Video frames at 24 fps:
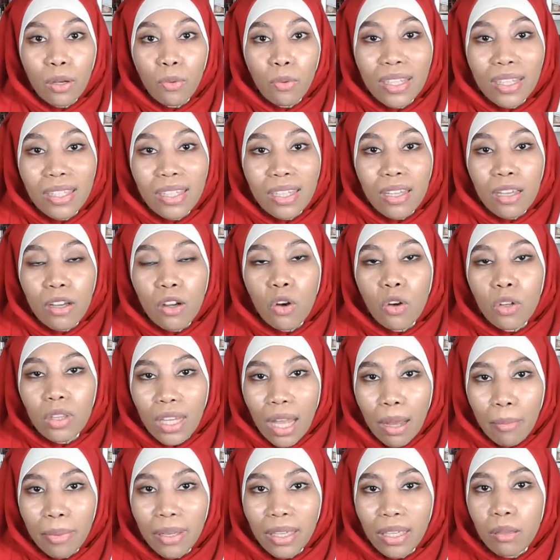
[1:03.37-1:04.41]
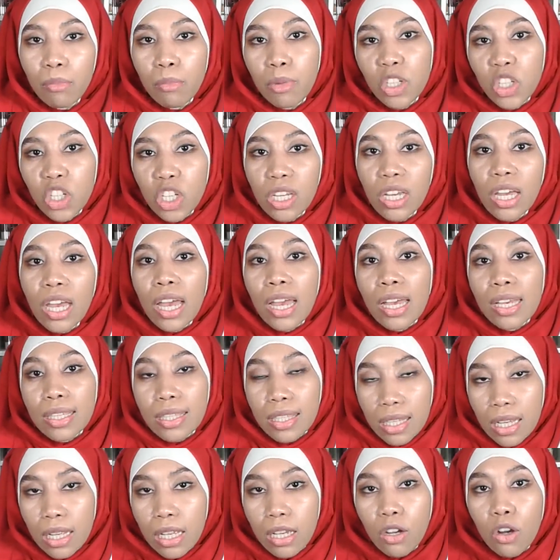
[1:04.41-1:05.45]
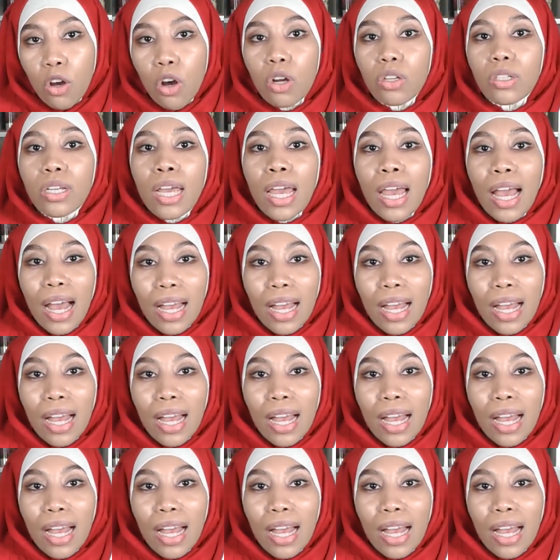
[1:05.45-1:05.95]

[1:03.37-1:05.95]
هو سيليكون طبيعي ماشي السيليكون